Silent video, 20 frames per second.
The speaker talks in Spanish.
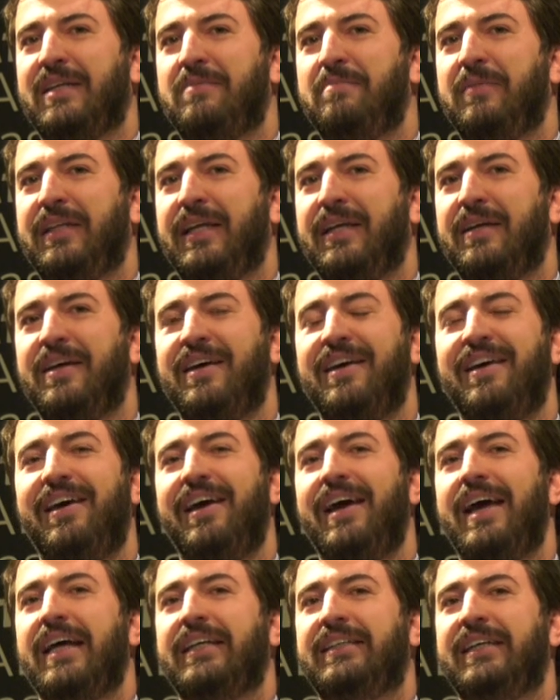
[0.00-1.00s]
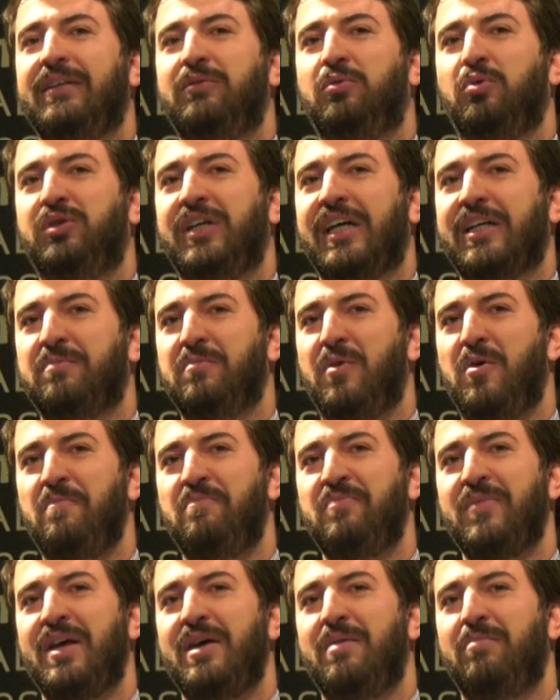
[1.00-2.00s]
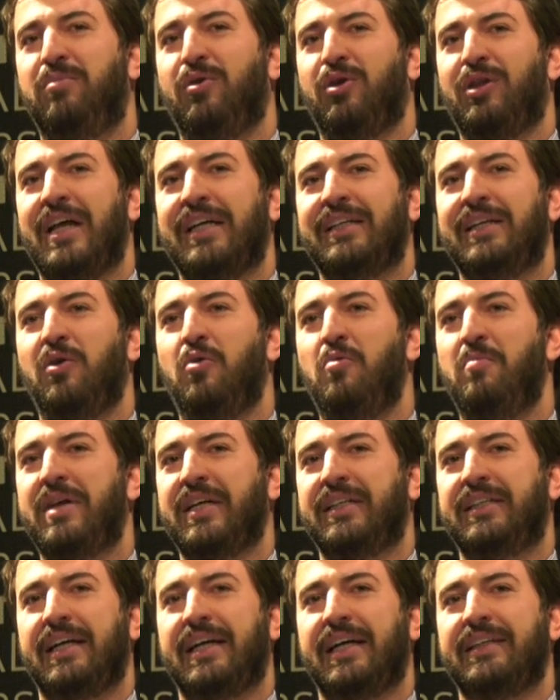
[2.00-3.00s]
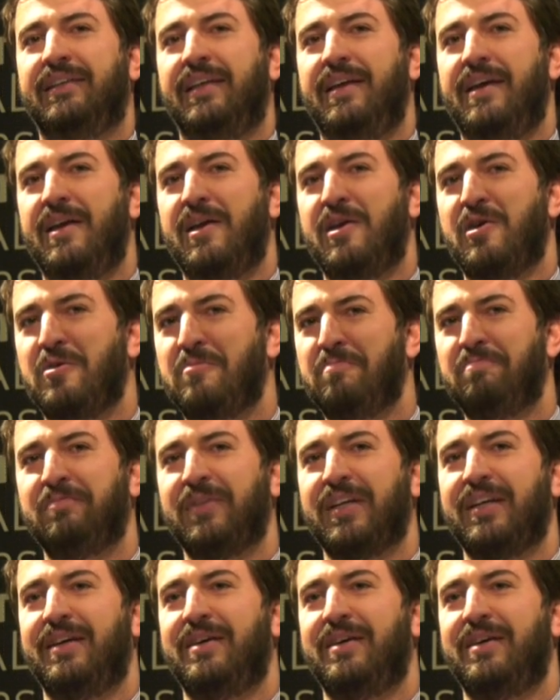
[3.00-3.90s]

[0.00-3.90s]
transmitir ese entusiasmo por las legumbres de Castilla y León